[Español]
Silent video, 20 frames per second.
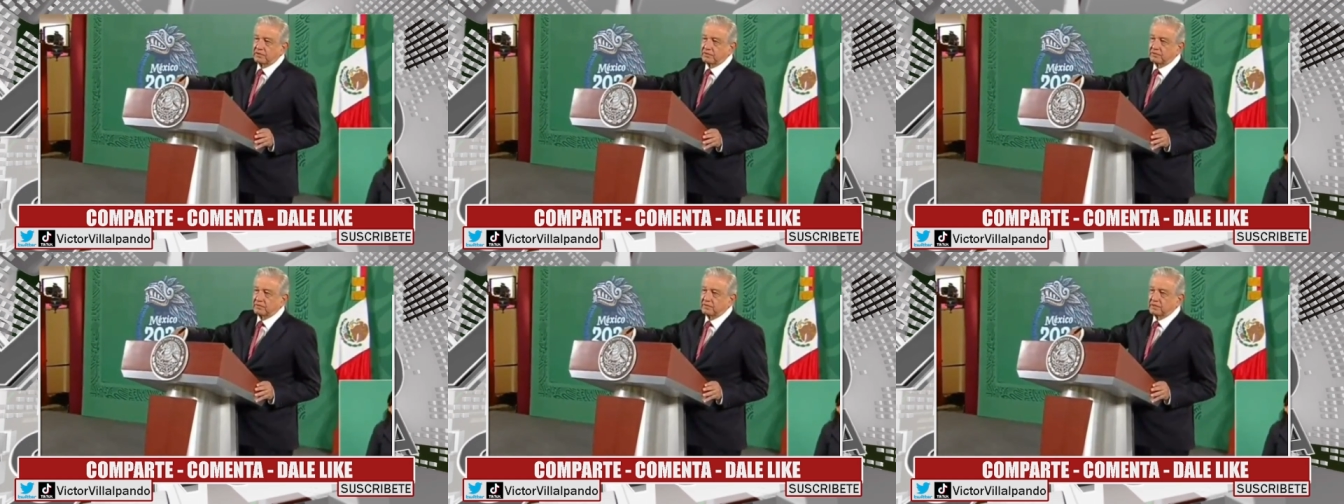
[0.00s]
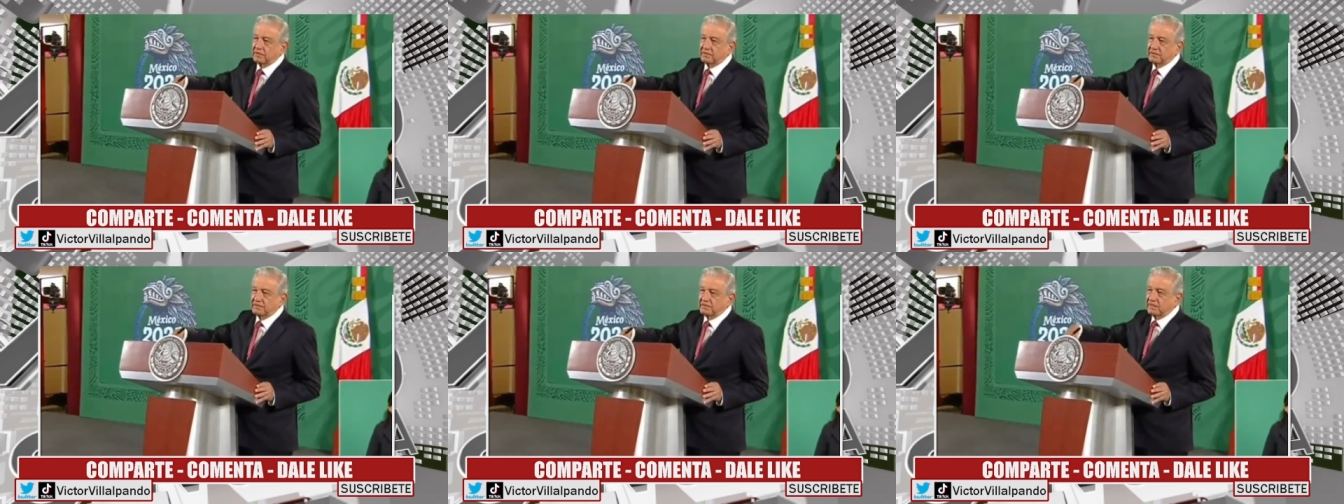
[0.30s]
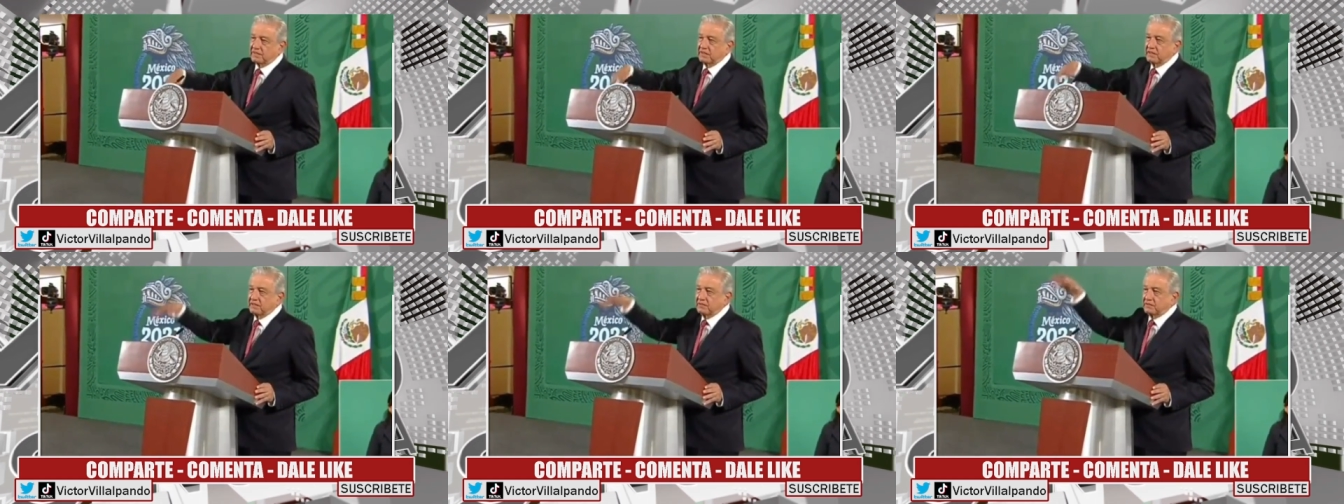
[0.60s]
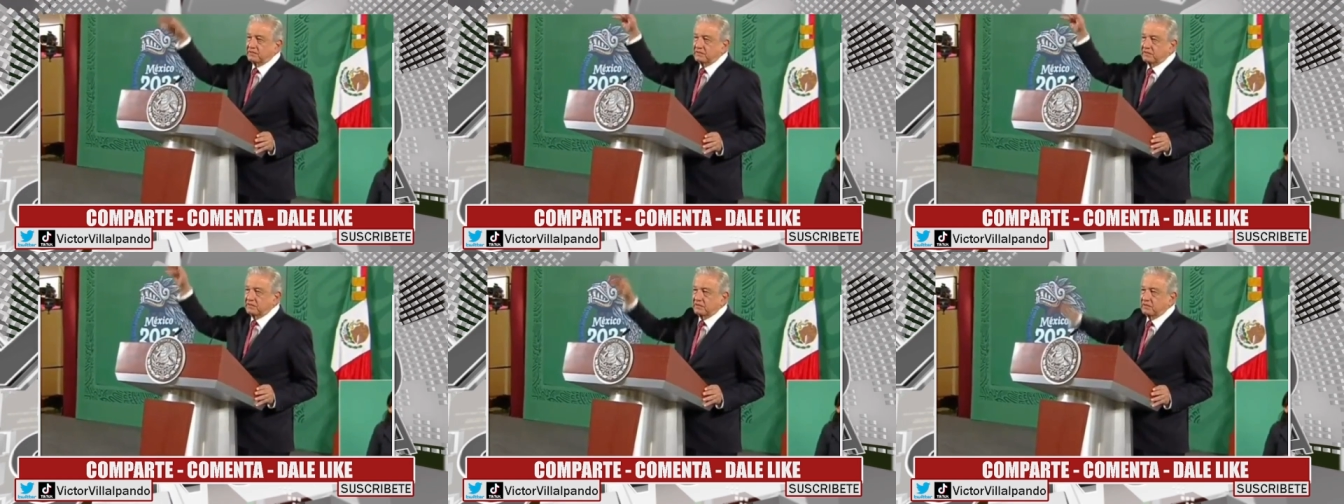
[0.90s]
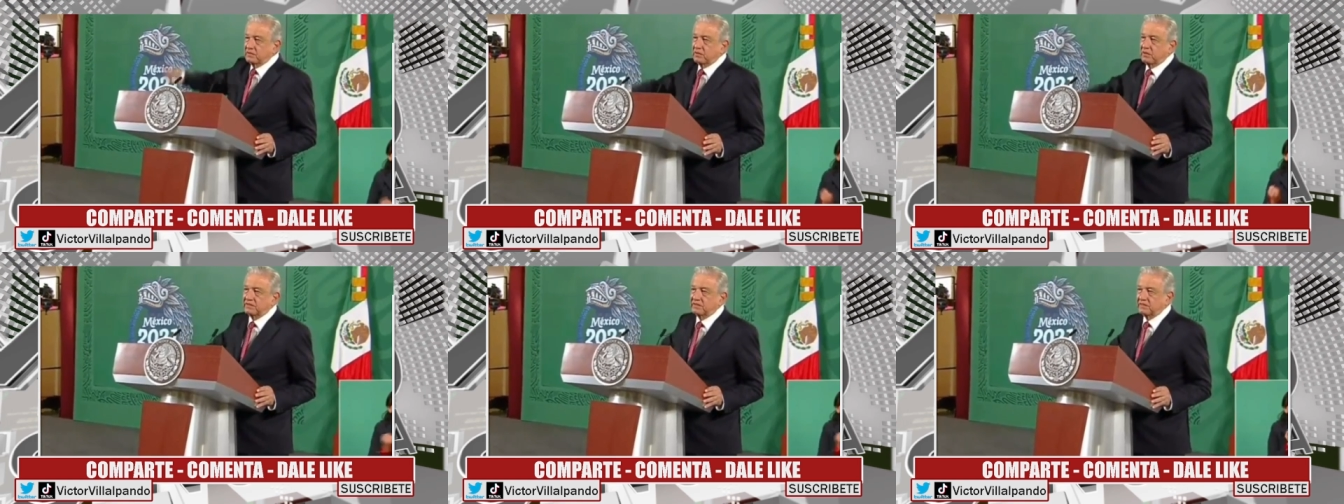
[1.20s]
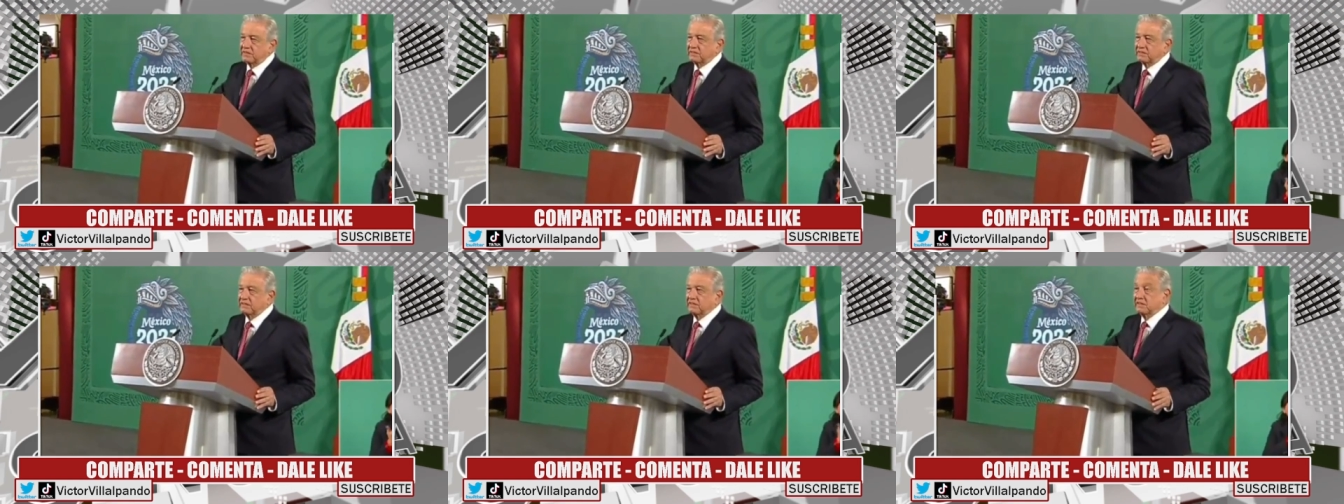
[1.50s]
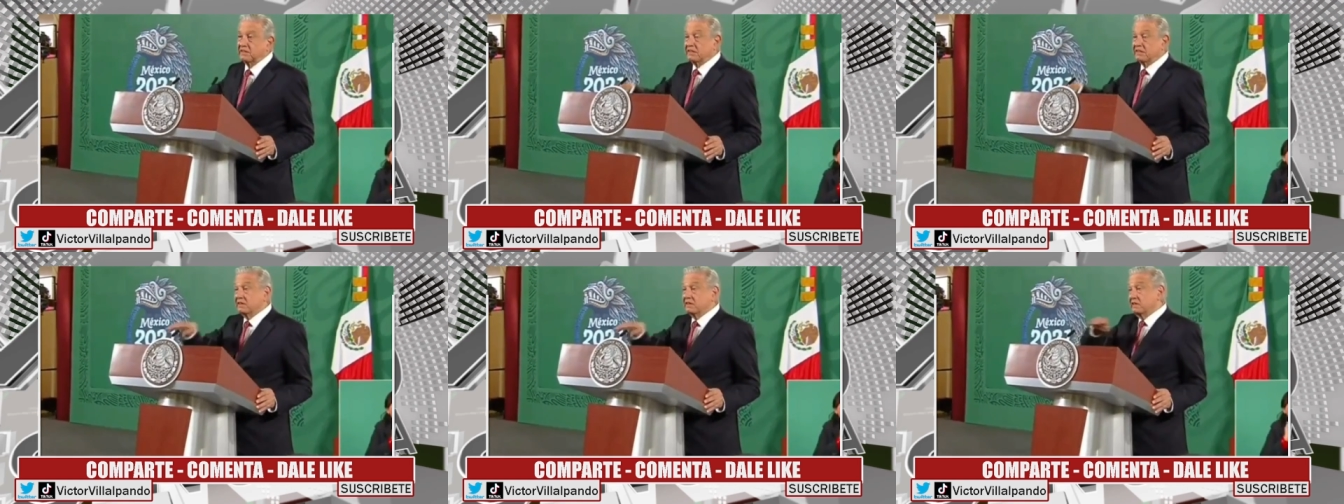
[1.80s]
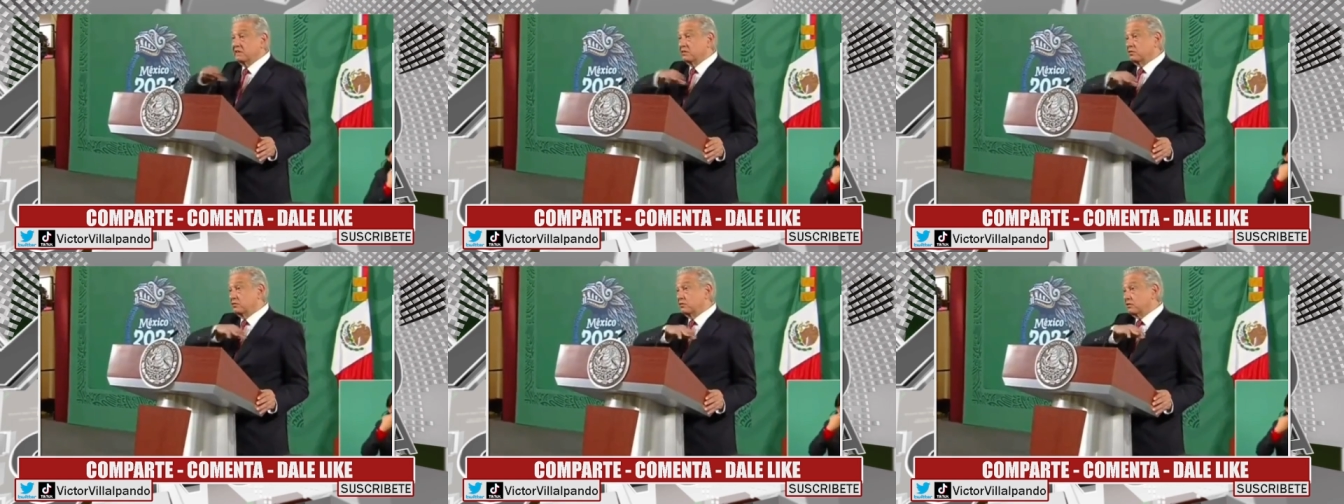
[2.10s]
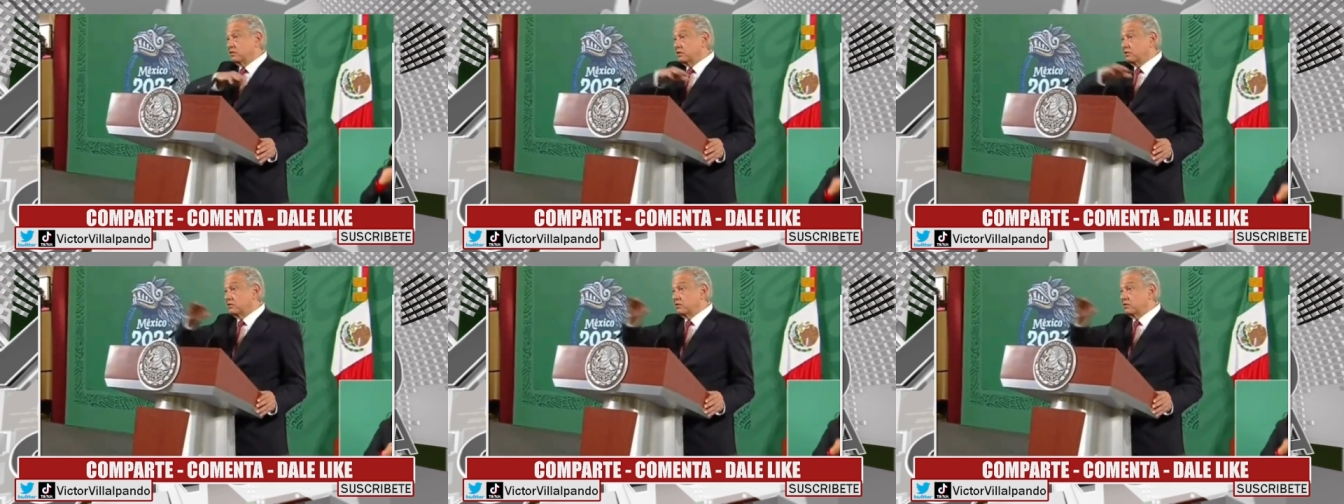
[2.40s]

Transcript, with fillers: de magistrados ni de jueces. Y no